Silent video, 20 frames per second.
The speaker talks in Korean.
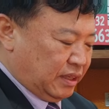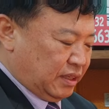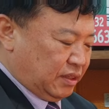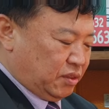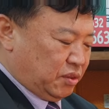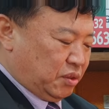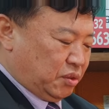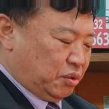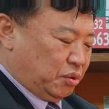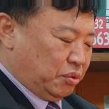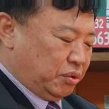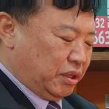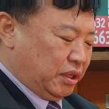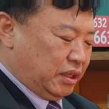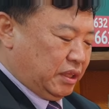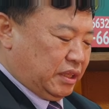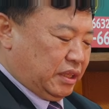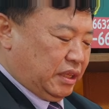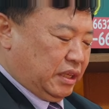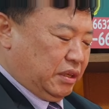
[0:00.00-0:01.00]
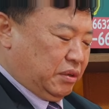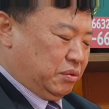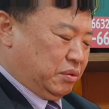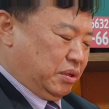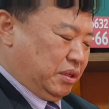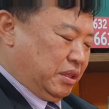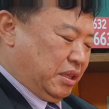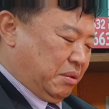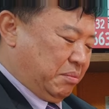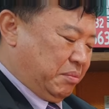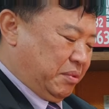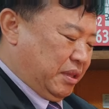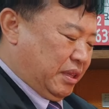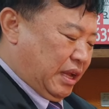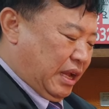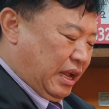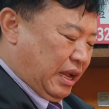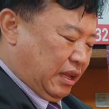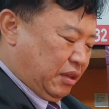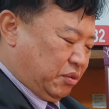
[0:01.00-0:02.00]
또 토끼띠 운이
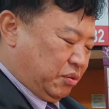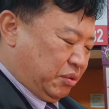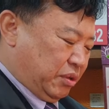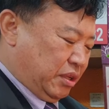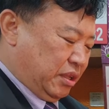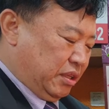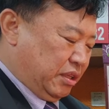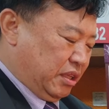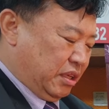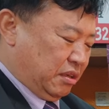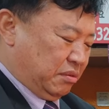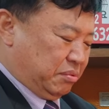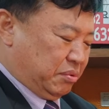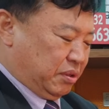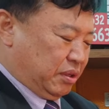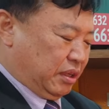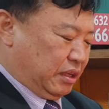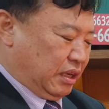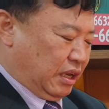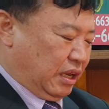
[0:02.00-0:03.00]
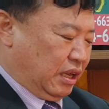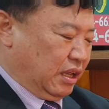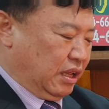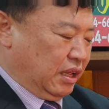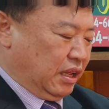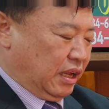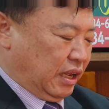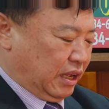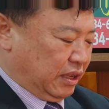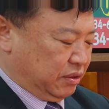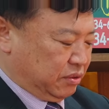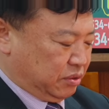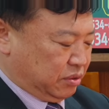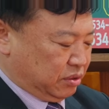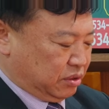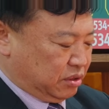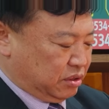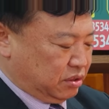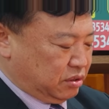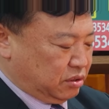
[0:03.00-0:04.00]
됩니다. 토끼띠를 보니까
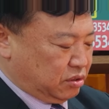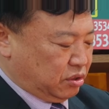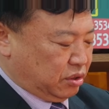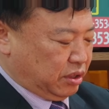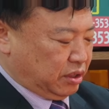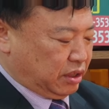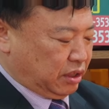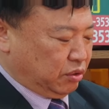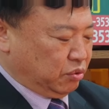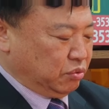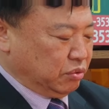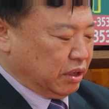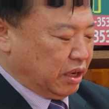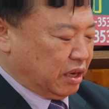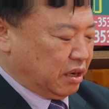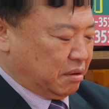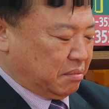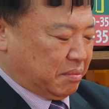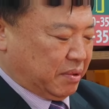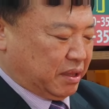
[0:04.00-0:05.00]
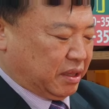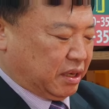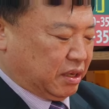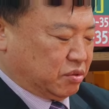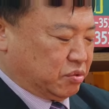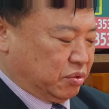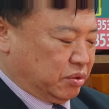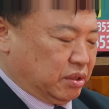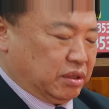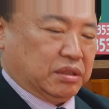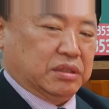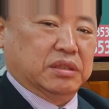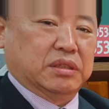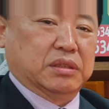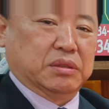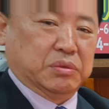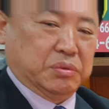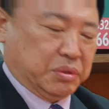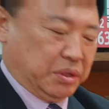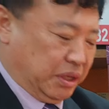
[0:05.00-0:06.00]
아이고 큰 또 이렇게 누나를 만날 수 있는
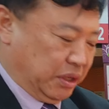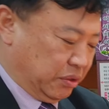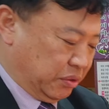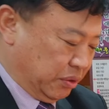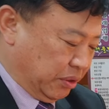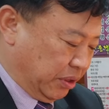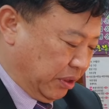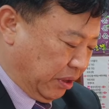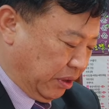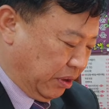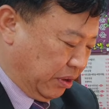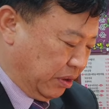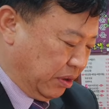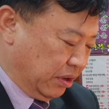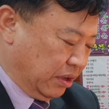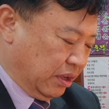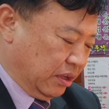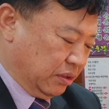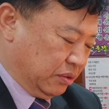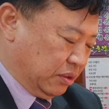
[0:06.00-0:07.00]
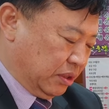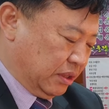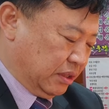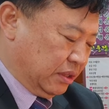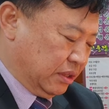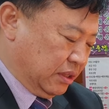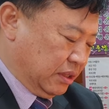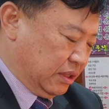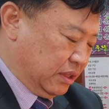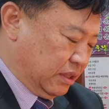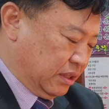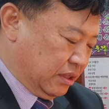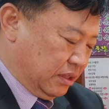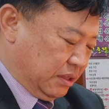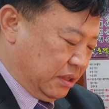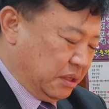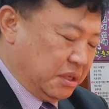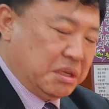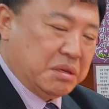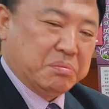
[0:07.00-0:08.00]
그런 운이 있고요. 또한 어,
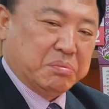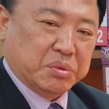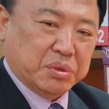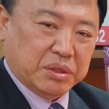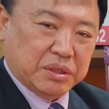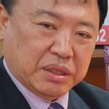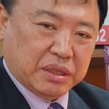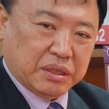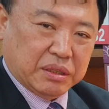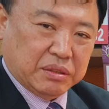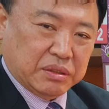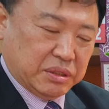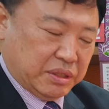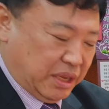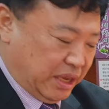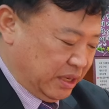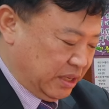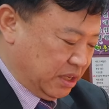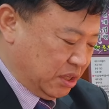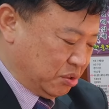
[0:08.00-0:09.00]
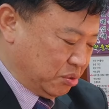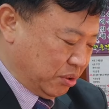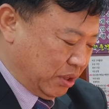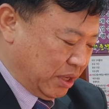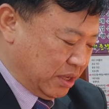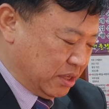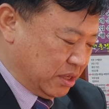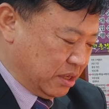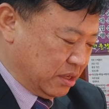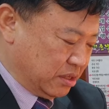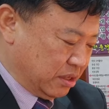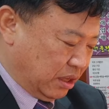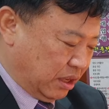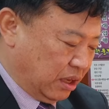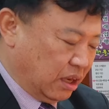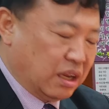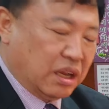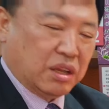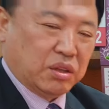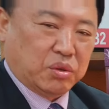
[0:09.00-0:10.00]
여인분들은 큰 행재수가
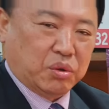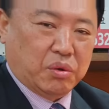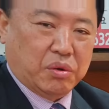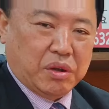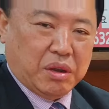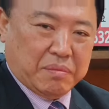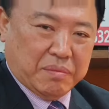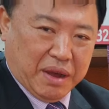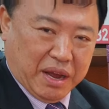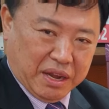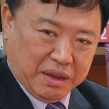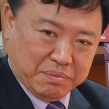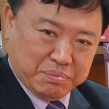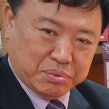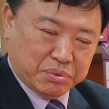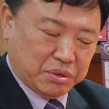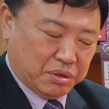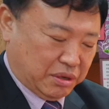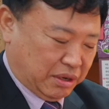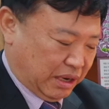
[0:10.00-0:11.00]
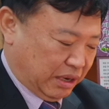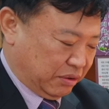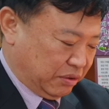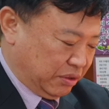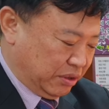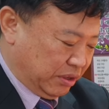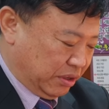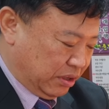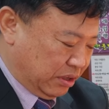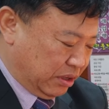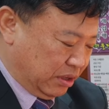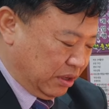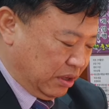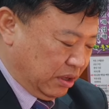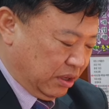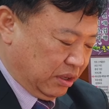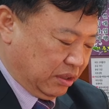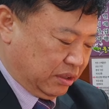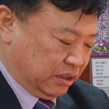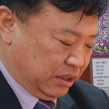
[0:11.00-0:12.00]
있어서 돈이 많이 불어나고요
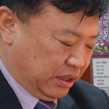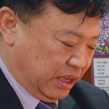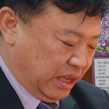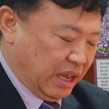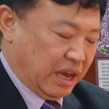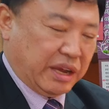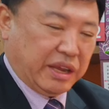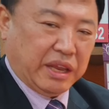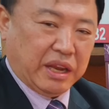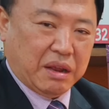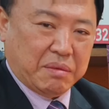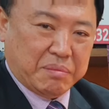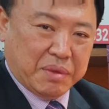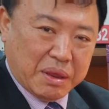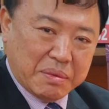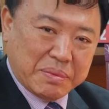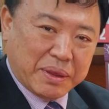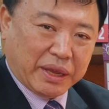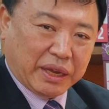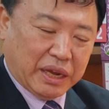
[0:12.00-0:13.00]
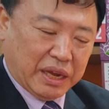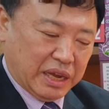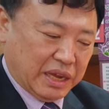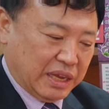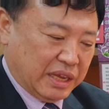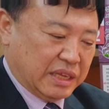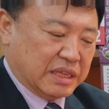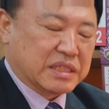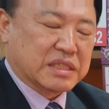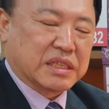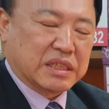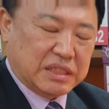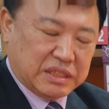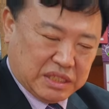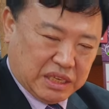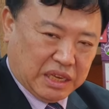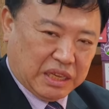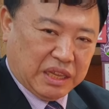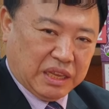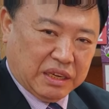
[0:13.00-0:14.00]
어떤 계약이나 매매가
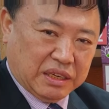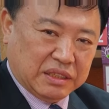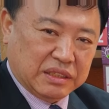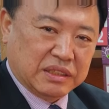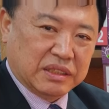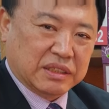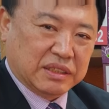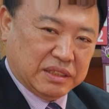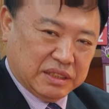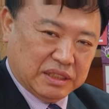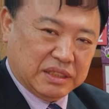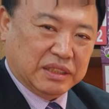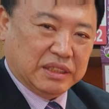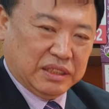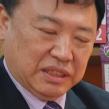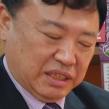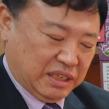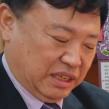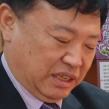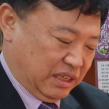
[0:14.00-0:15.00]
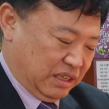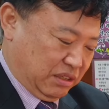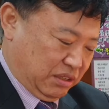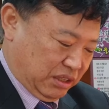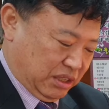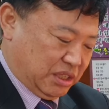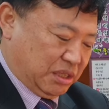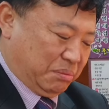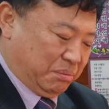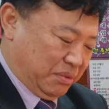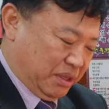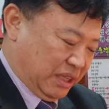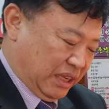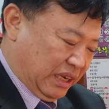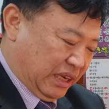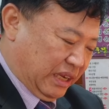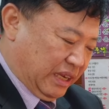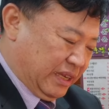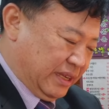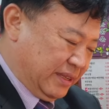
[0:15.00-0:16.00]
승사되는 그런 일이
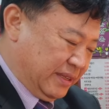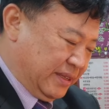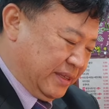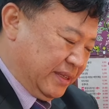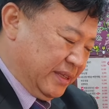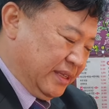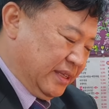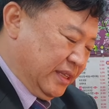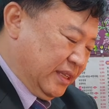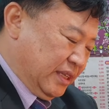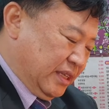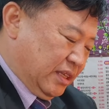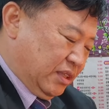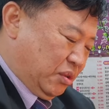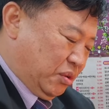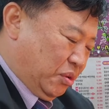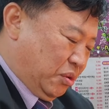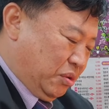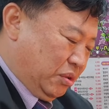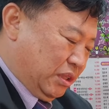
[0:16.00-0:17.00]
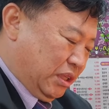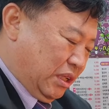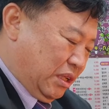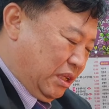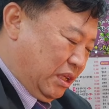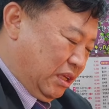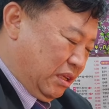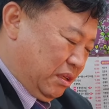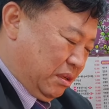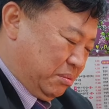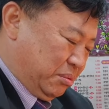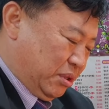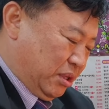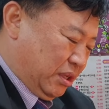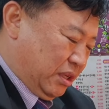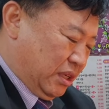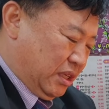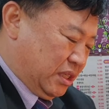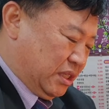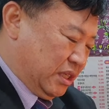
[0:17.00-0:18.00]
있습니다. 또 용띠
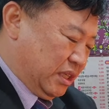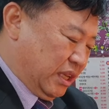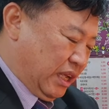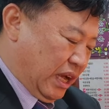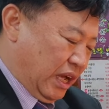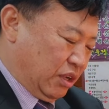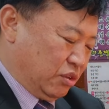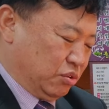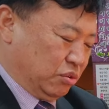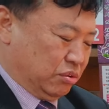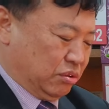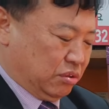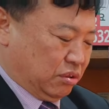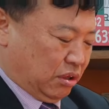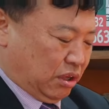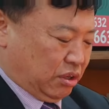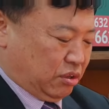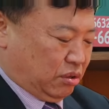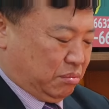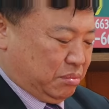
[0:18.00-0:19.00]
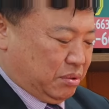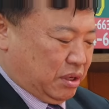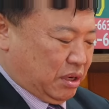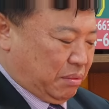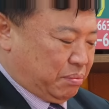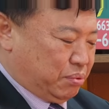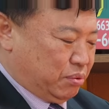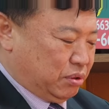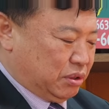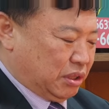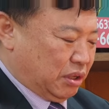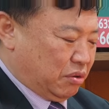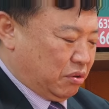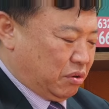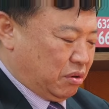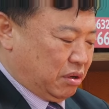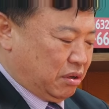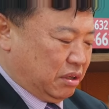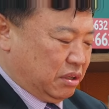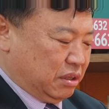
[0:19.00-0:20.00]
또는 일진이 아주 아이고 뭔가
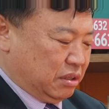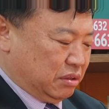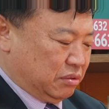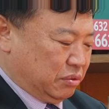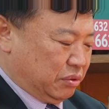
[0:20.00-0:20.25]
불타오르는 그런